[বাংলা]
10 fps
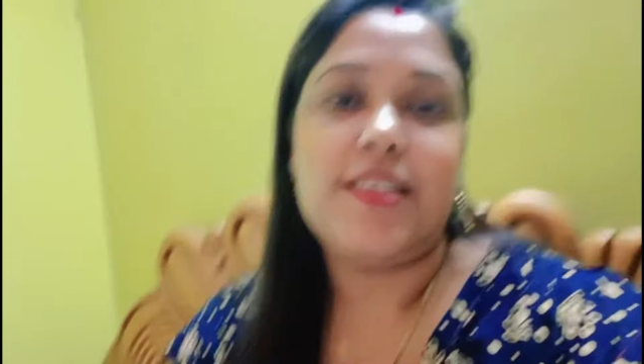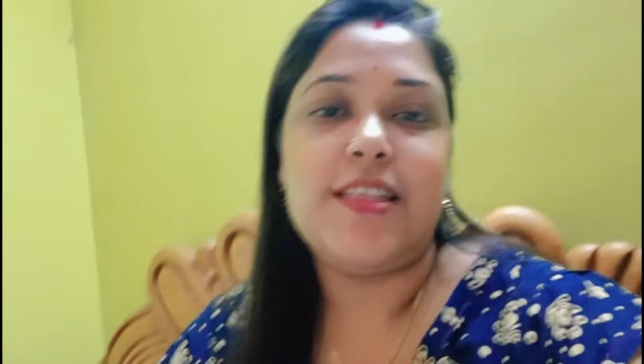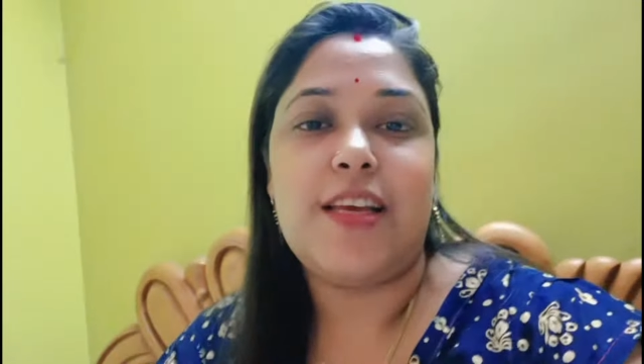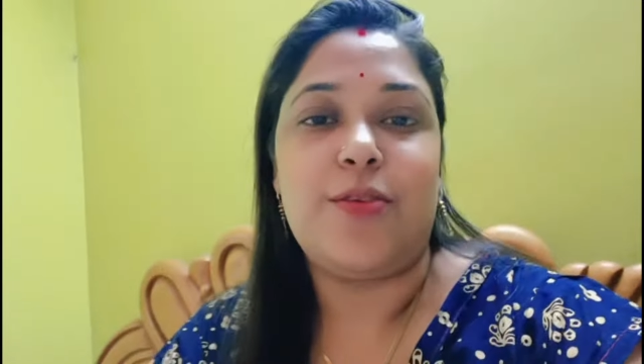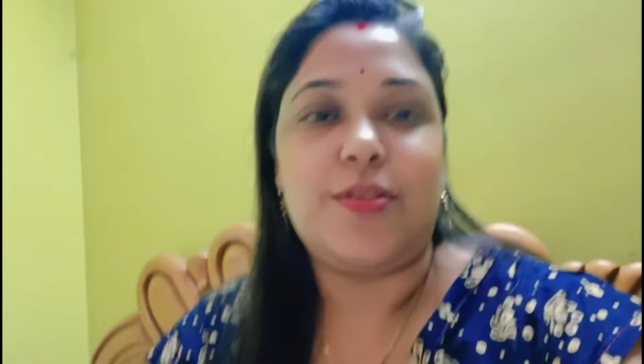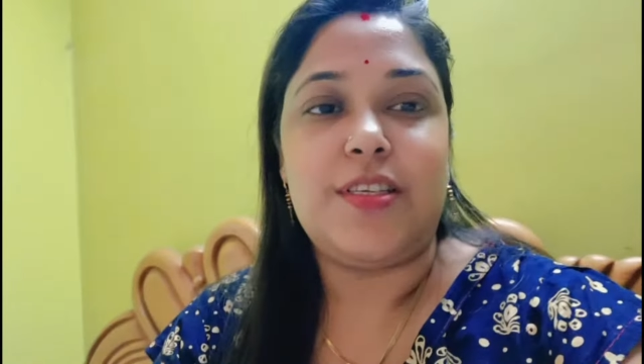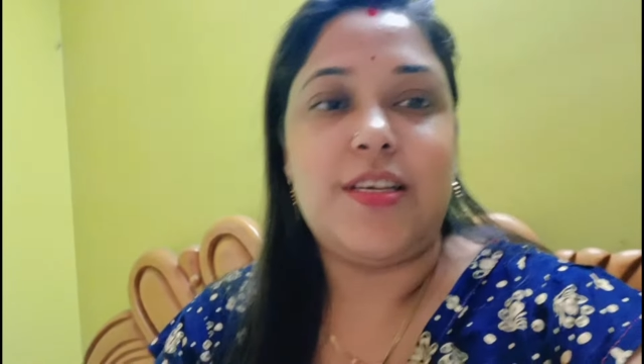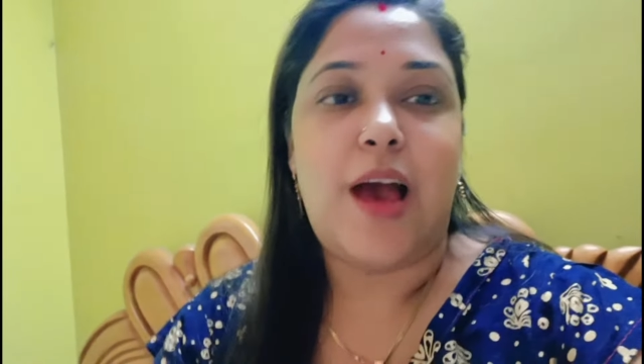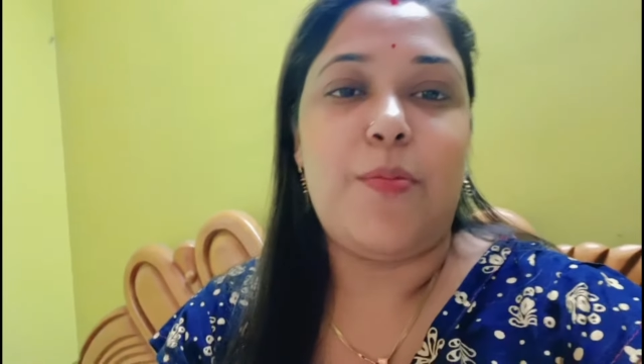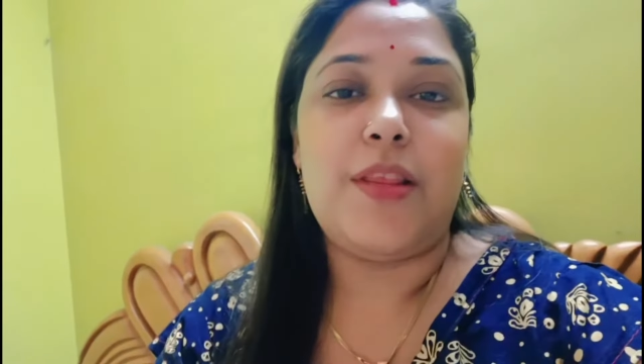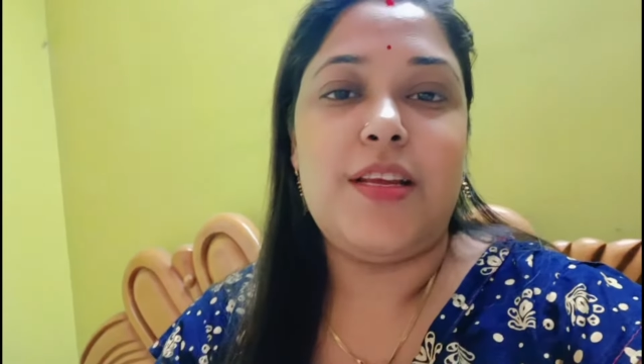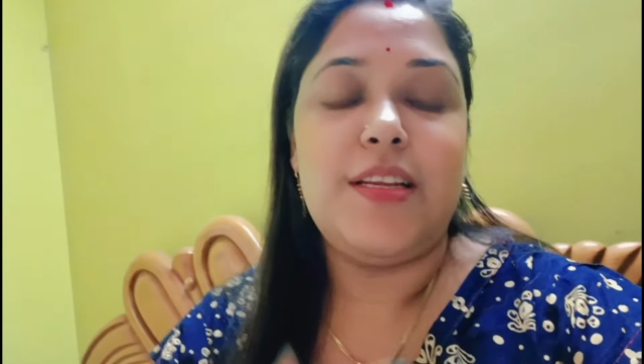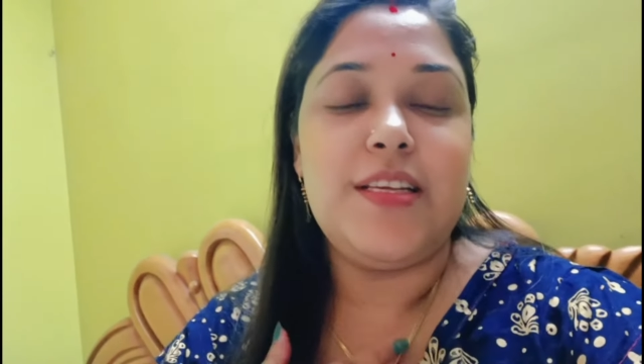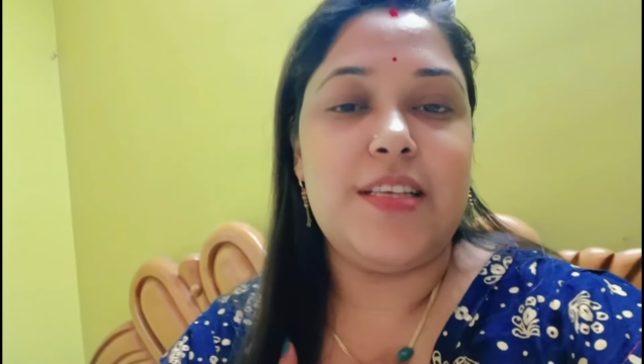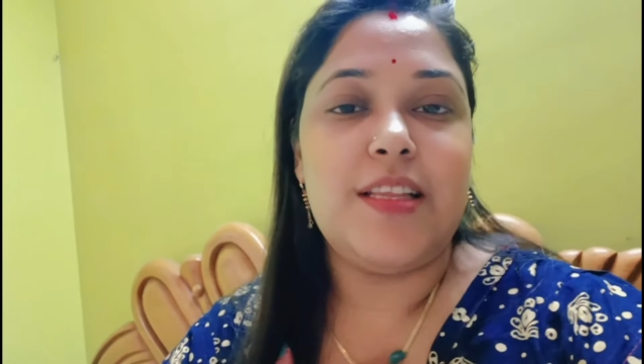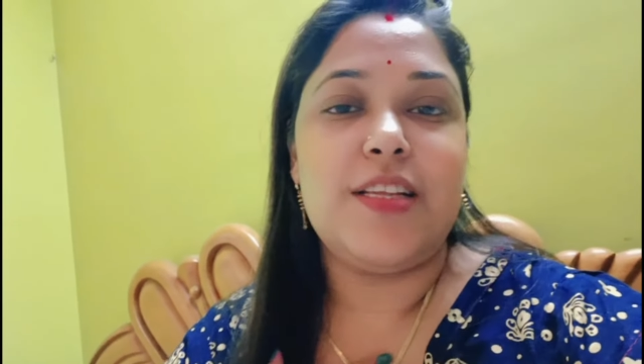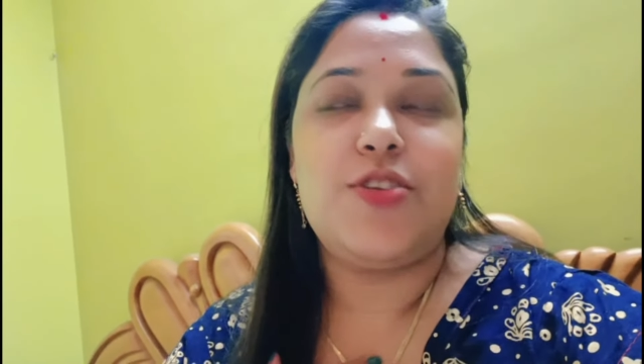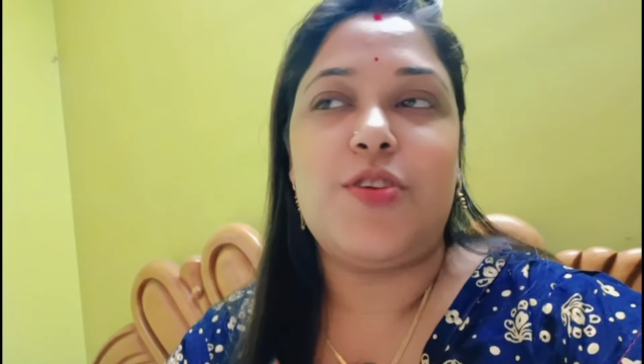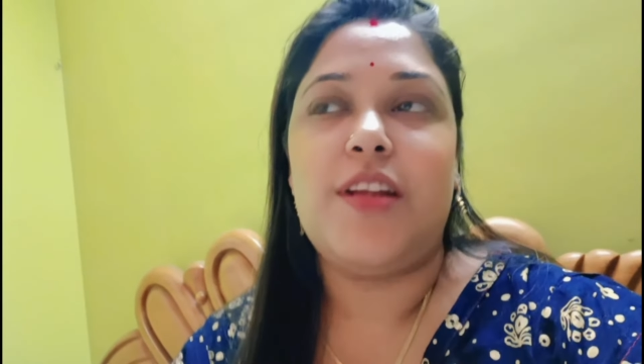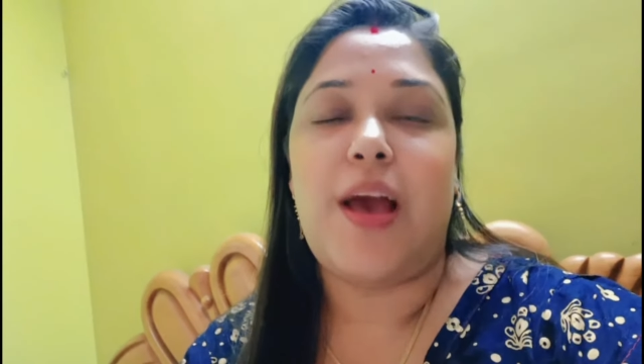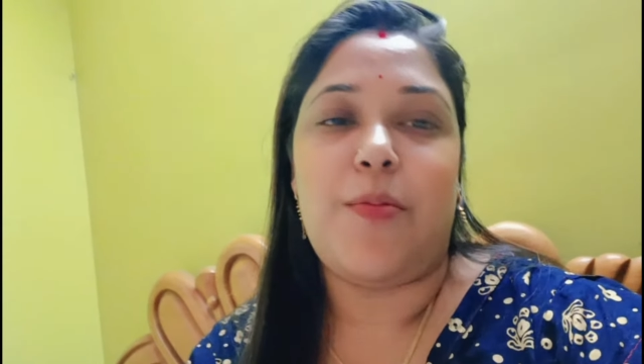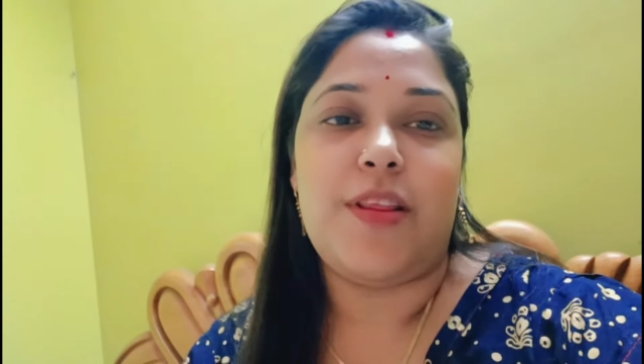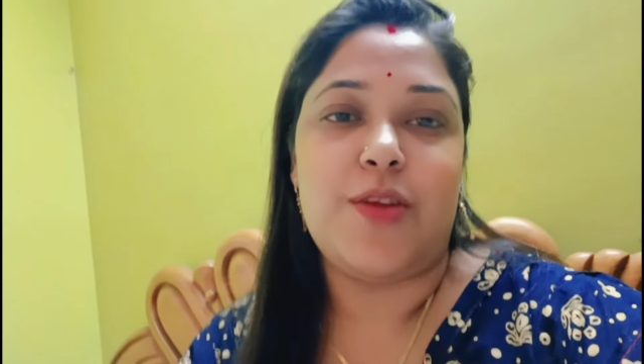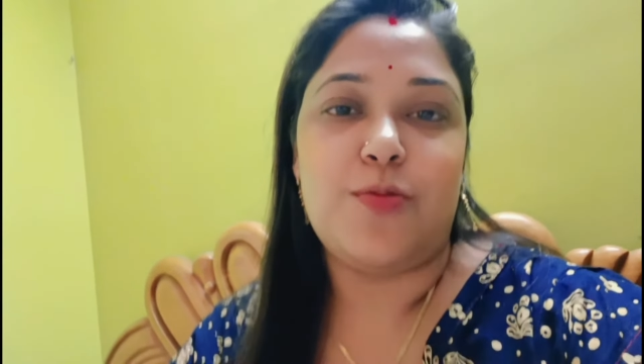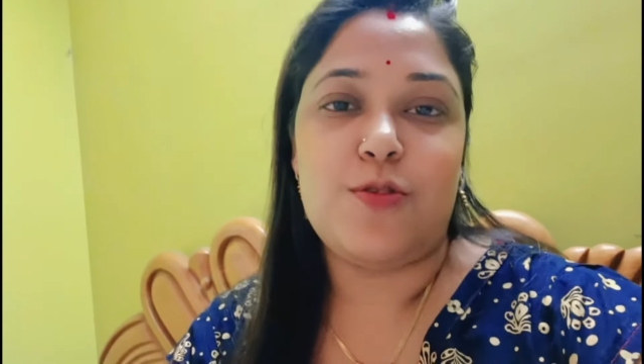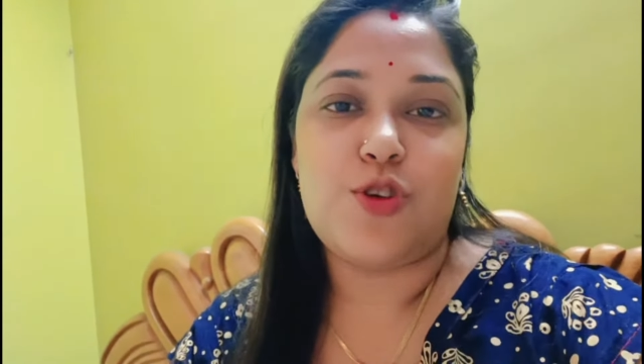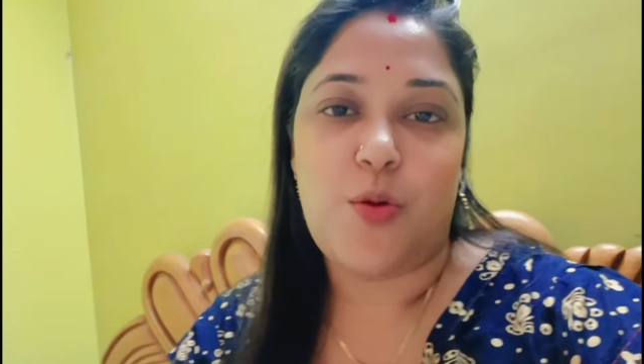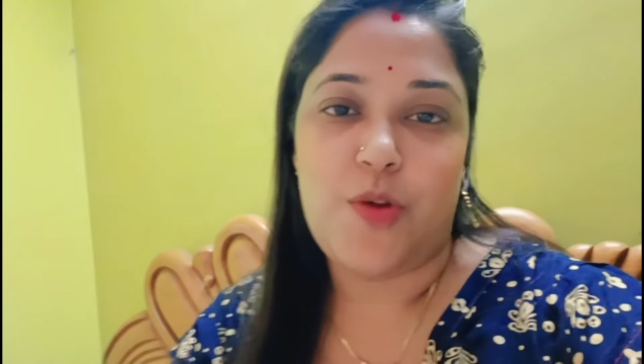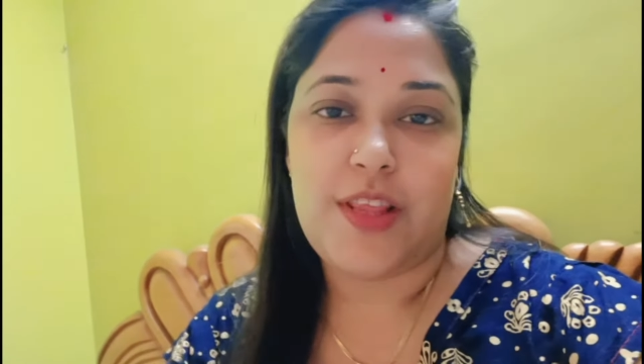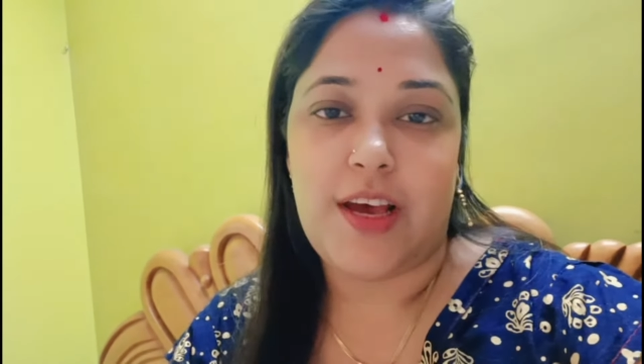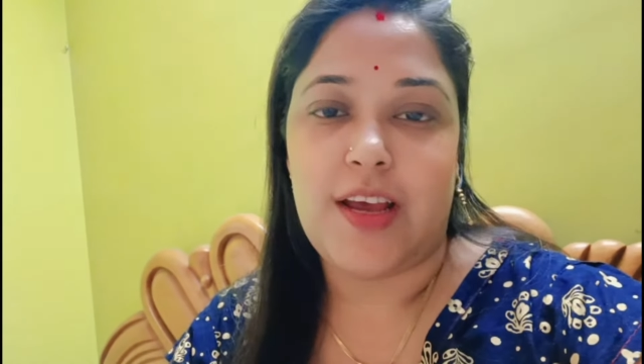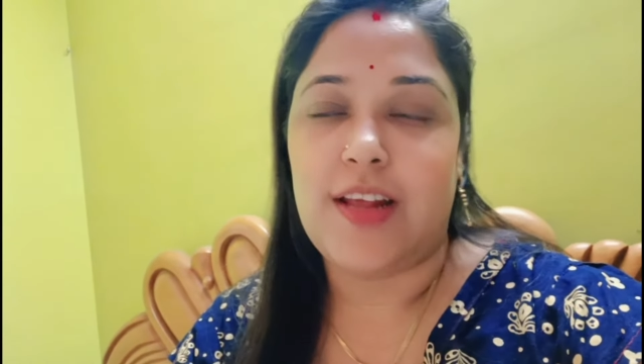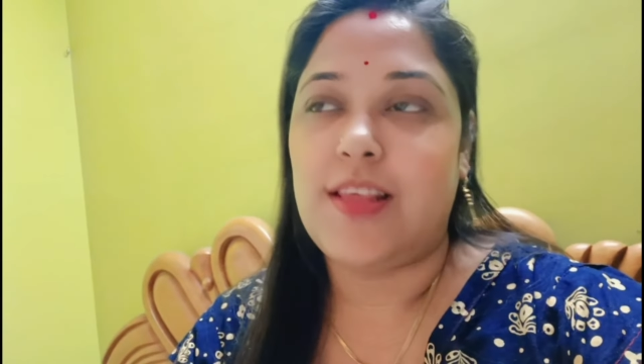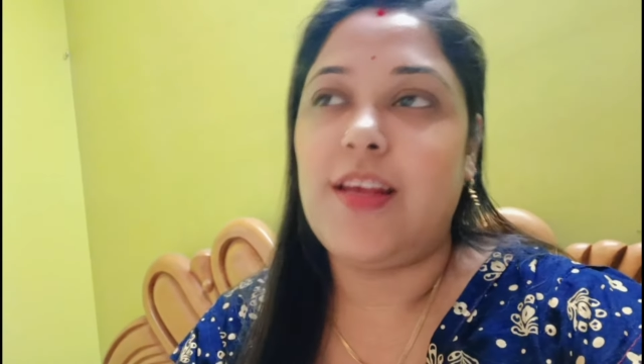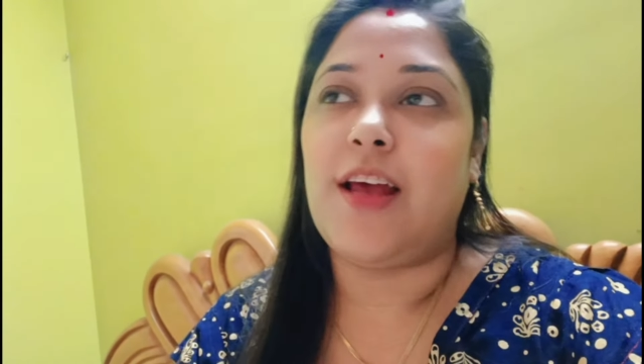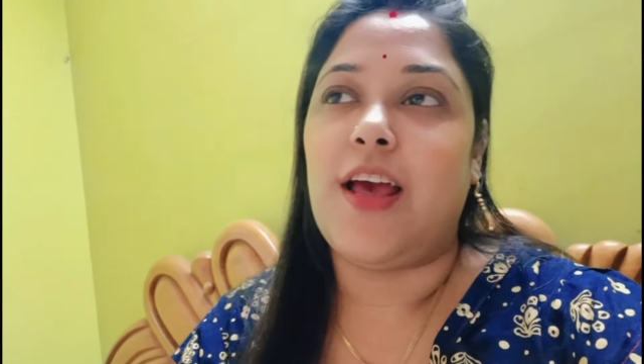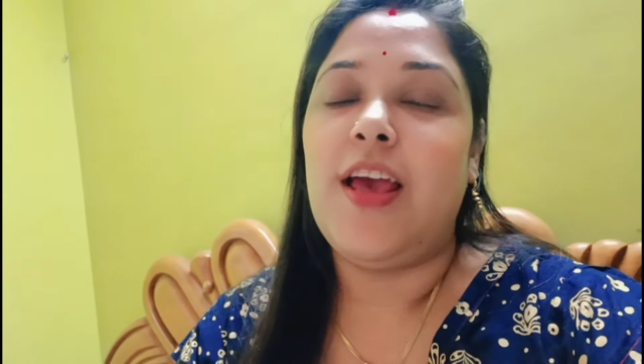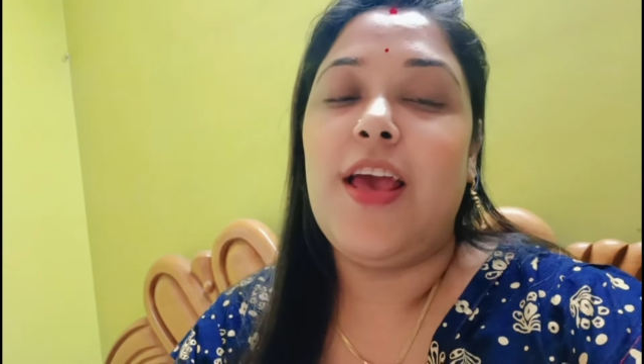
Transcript: চিন্তা করছি যে আমাদের নিজেদের জন্য আমাদের কোনো সময় থাকে না তাই না